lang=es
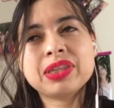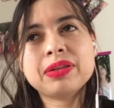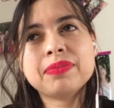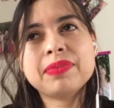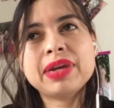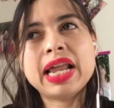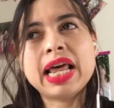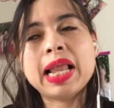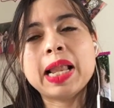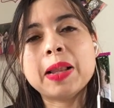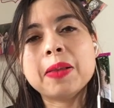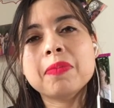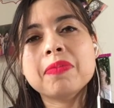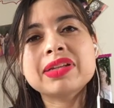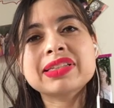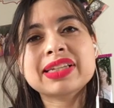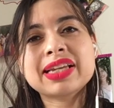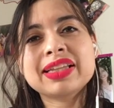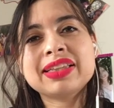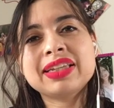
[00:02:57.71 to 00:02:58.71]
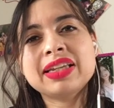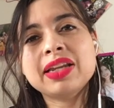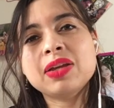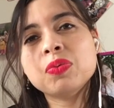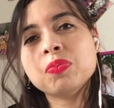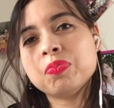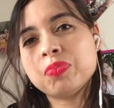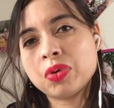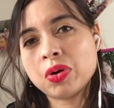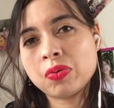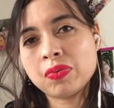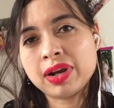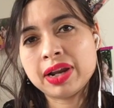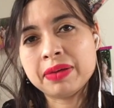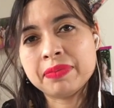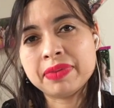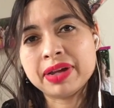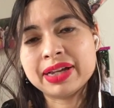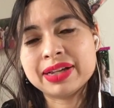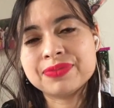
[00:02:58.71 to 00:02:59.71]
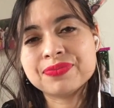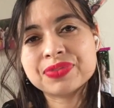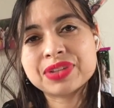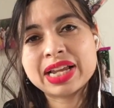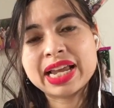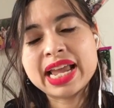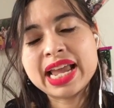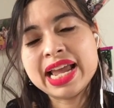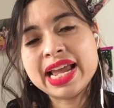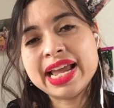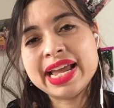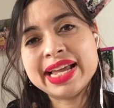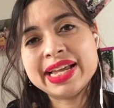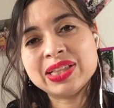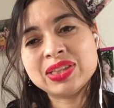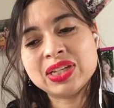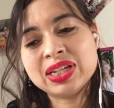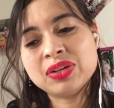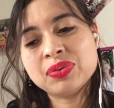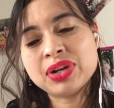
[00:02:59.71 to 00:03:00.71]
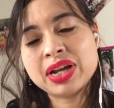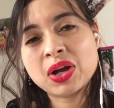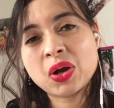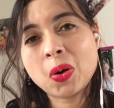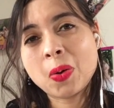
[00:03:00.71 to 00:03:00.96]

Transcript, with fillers: Nada más que tiene un problema. Eh, tiene una